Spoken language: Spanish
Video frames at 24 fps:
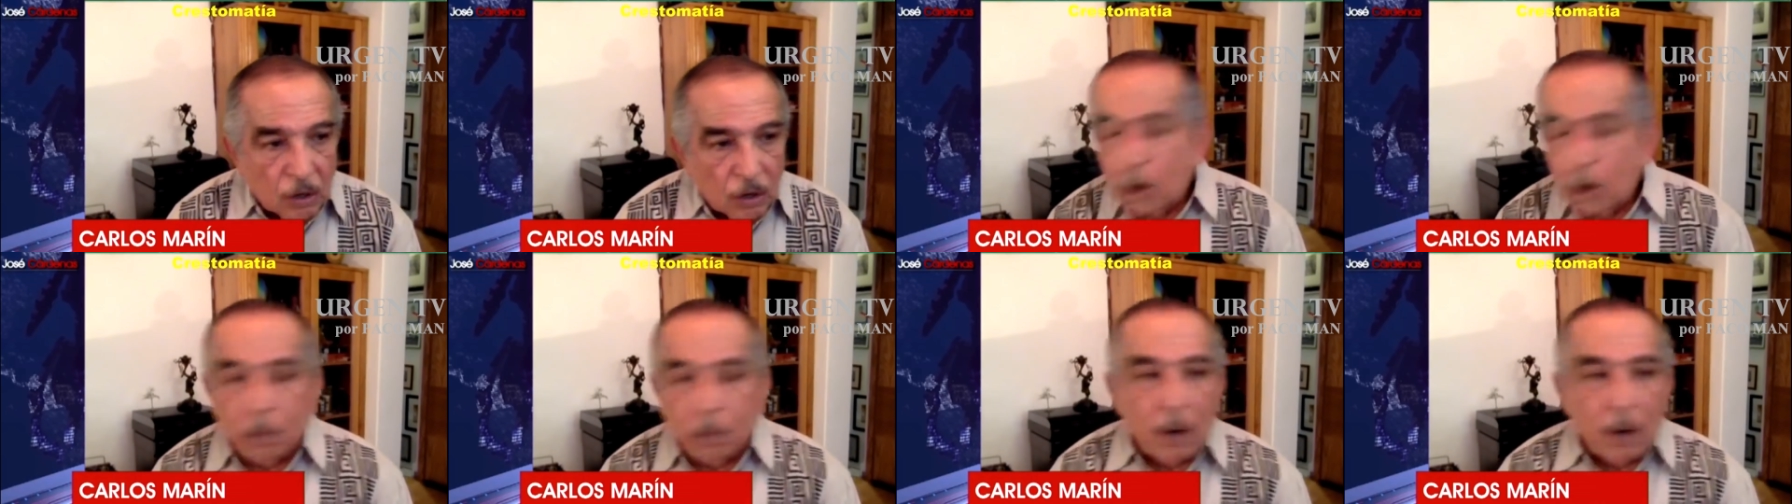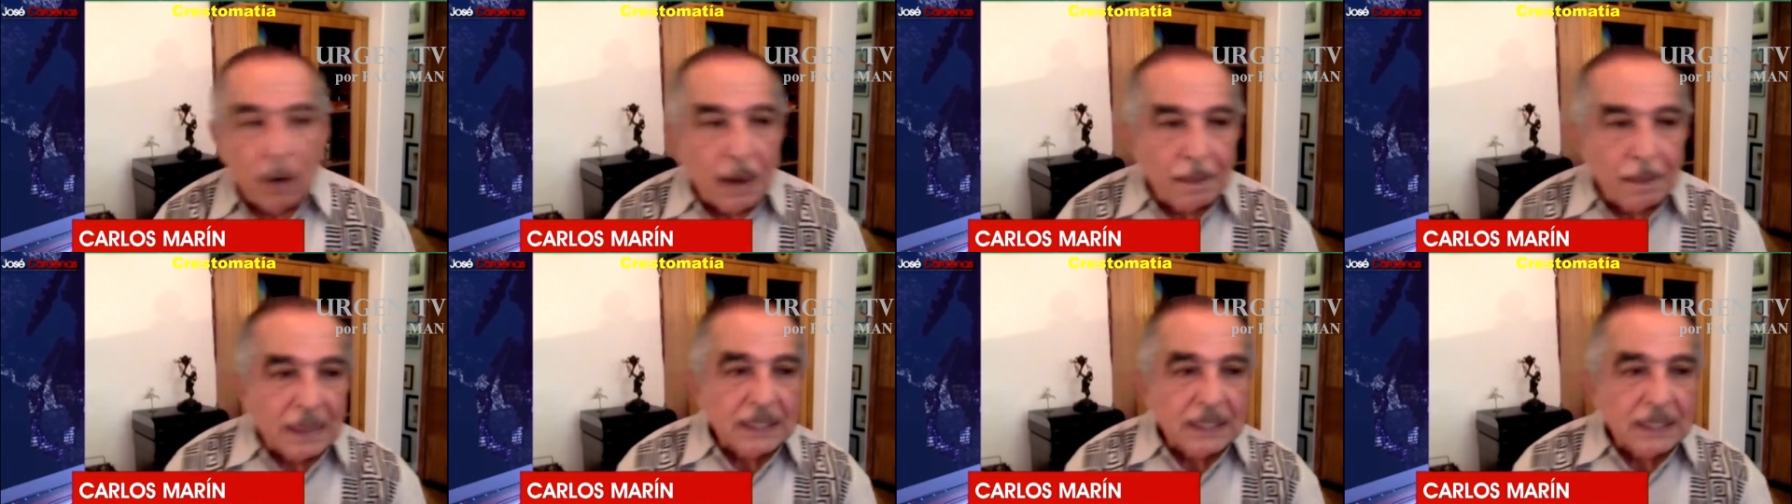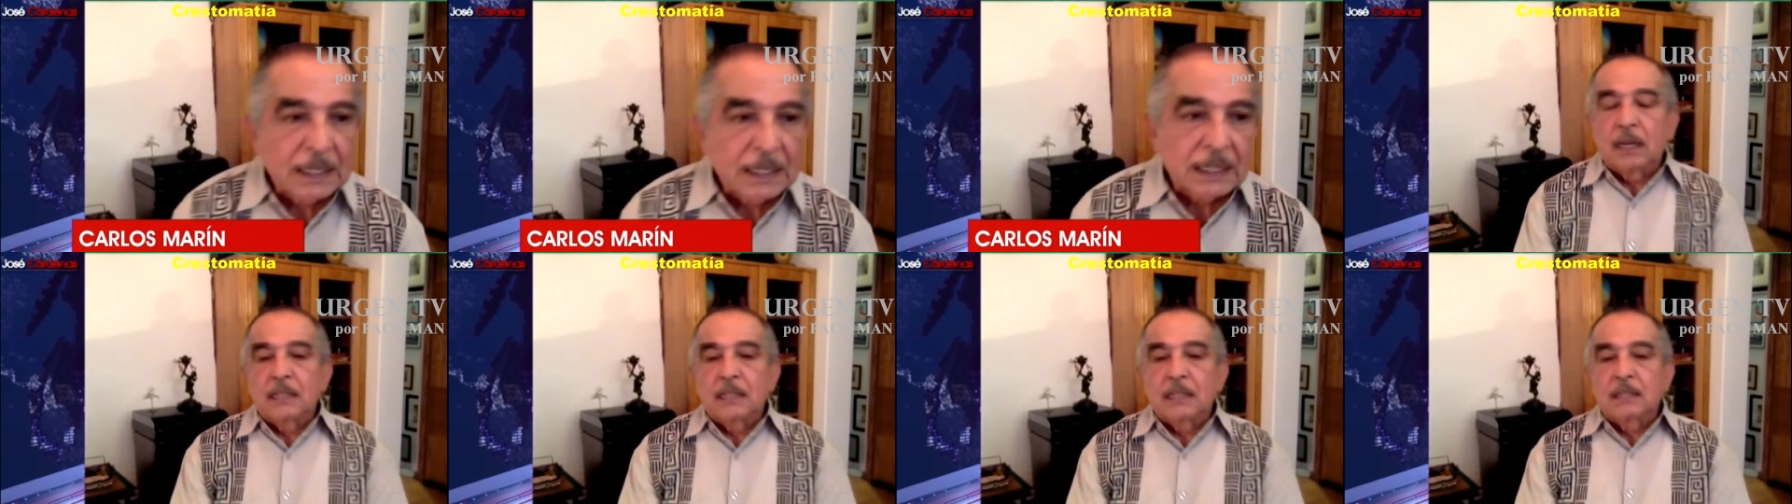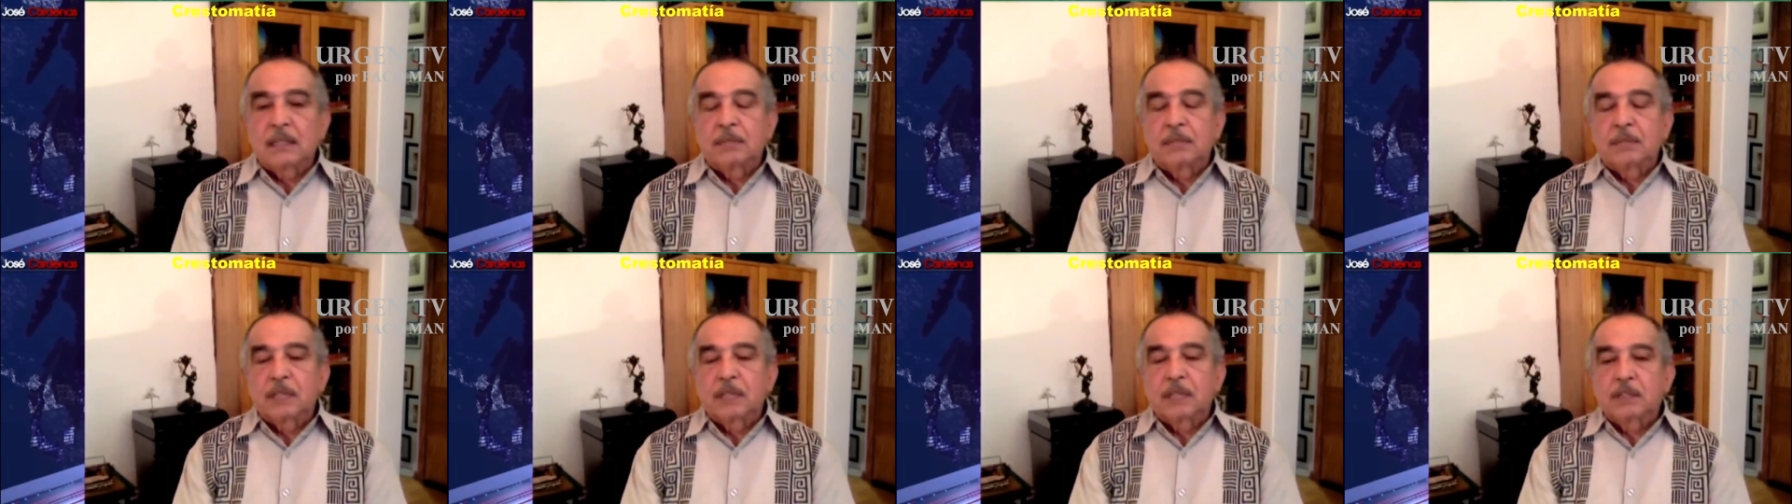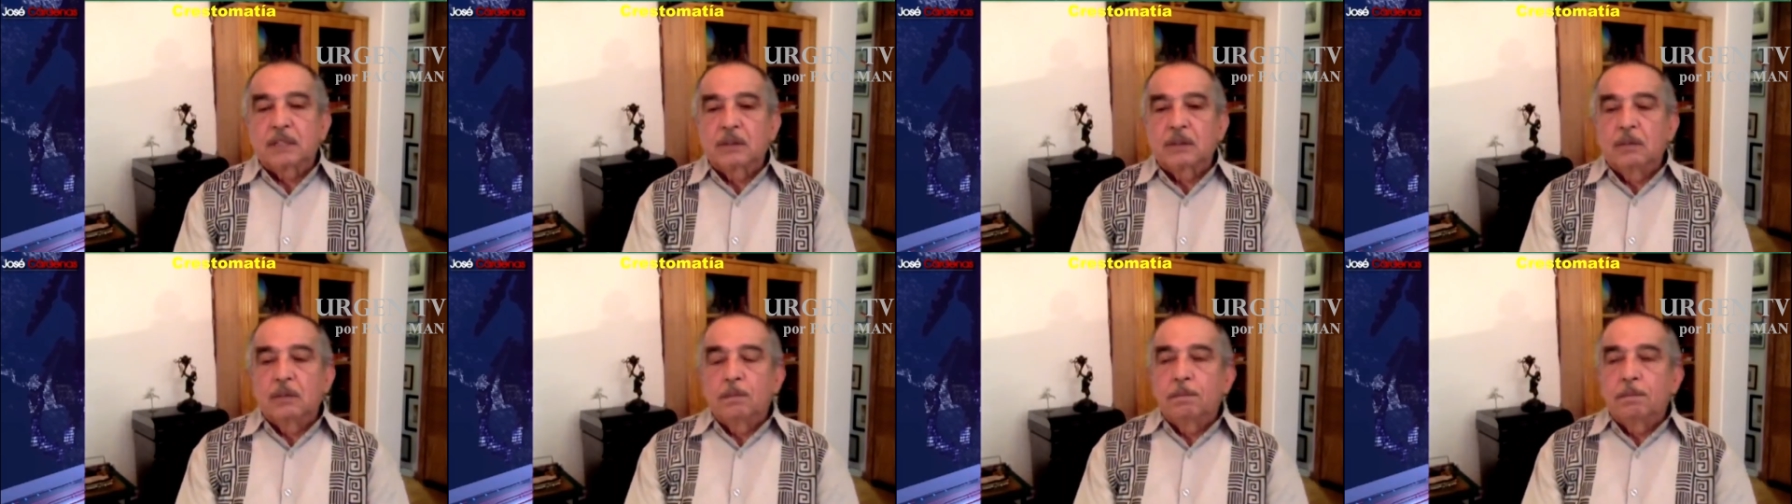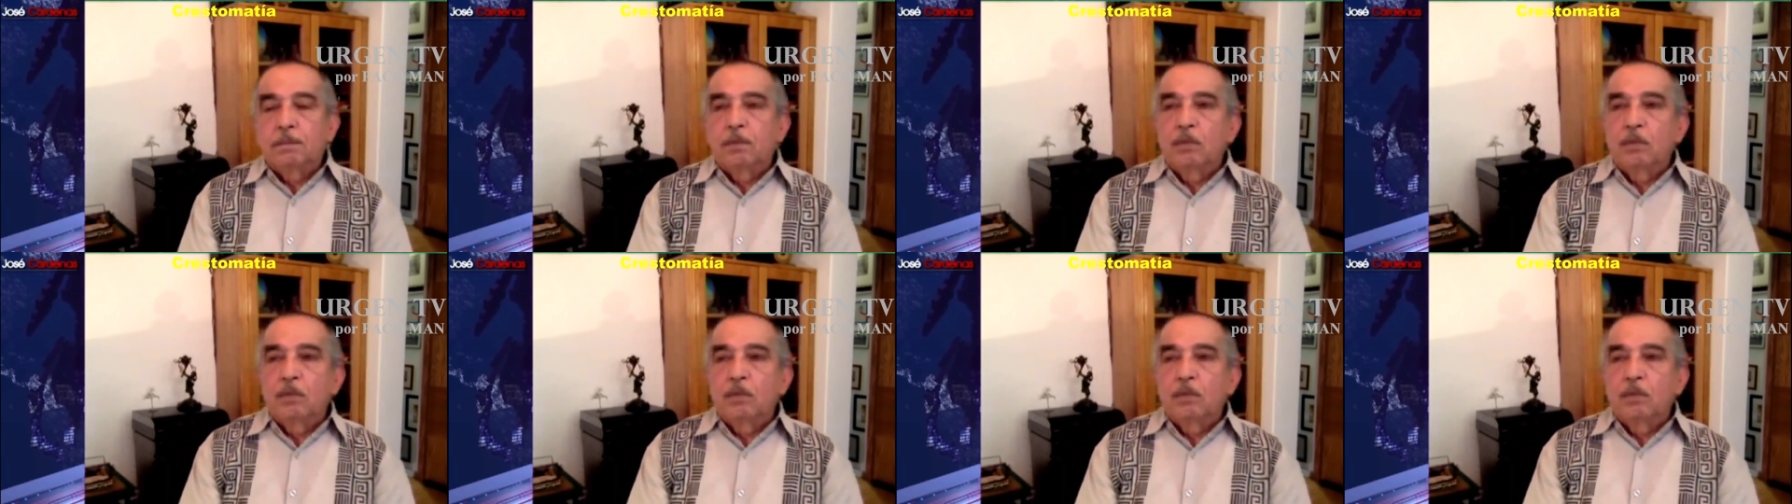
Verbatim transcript: problemas con la aceptación